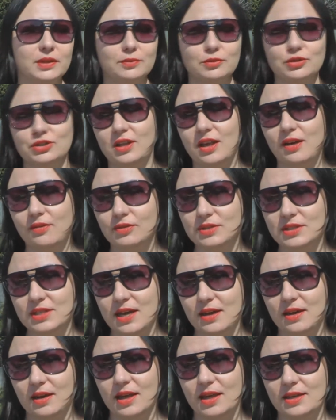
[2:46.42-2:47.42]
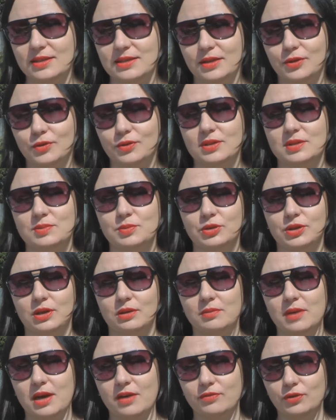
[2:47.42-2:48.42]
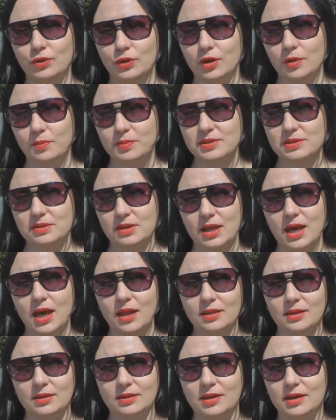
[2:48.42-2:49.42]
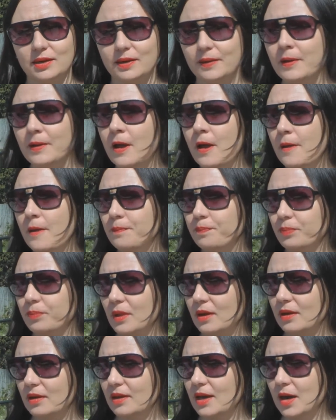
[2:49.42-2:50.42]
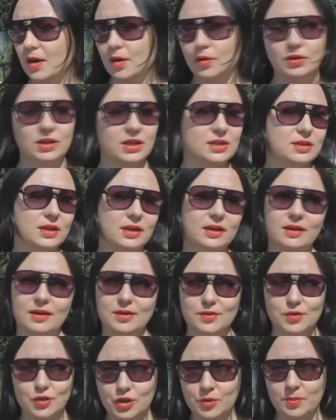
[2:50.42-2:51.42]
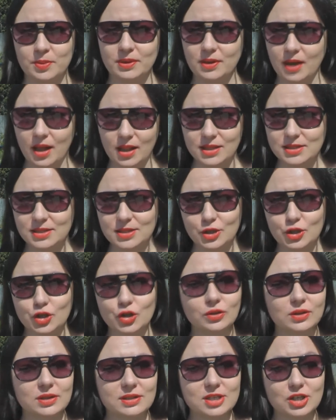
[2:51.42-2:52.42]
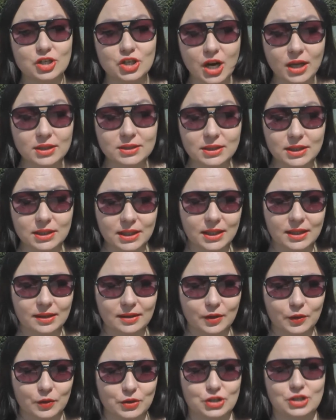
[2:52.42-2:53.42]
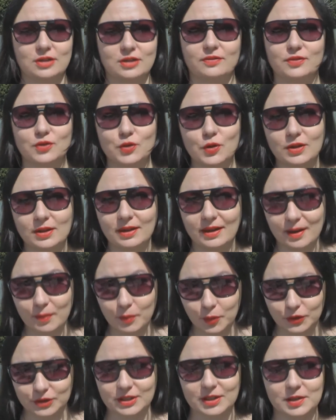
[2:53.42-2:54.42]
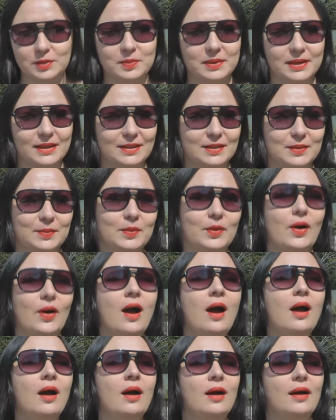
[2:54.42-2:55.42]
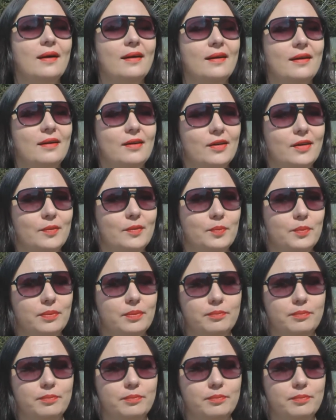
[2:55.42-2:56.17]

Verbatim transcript: потому что я вот знаю, если кто-то смотрит мои влоги постоянно, да, я несколько раз уже пыталась здесь что-то сажать, и не очень-то все это работает, поэтому, э,